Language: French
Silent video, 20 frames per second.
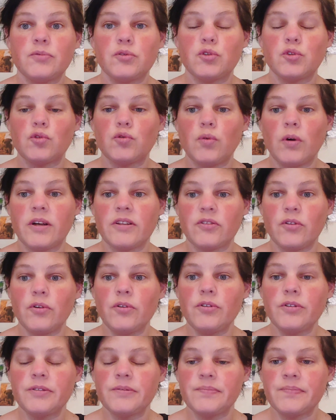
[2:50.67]
je dois
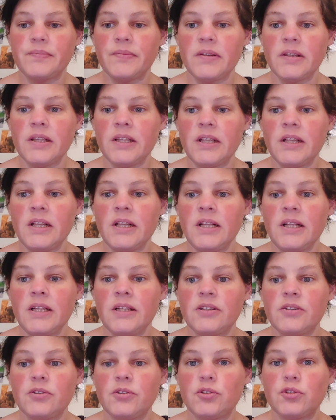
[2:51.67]
attendre.
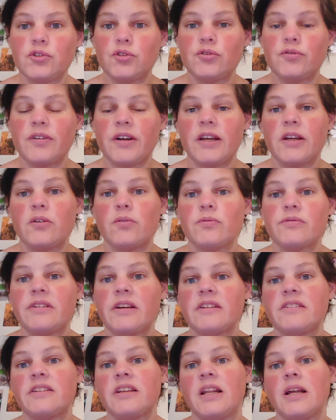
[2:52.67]
je devrais
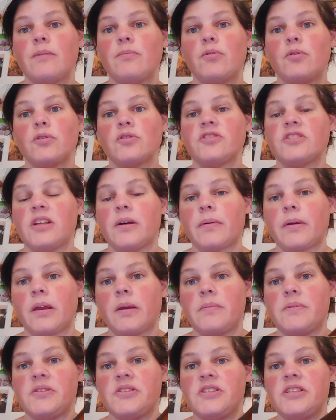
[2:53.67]
contacter la banque cet
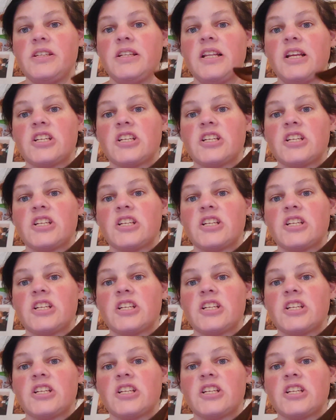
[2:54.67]
après-midi.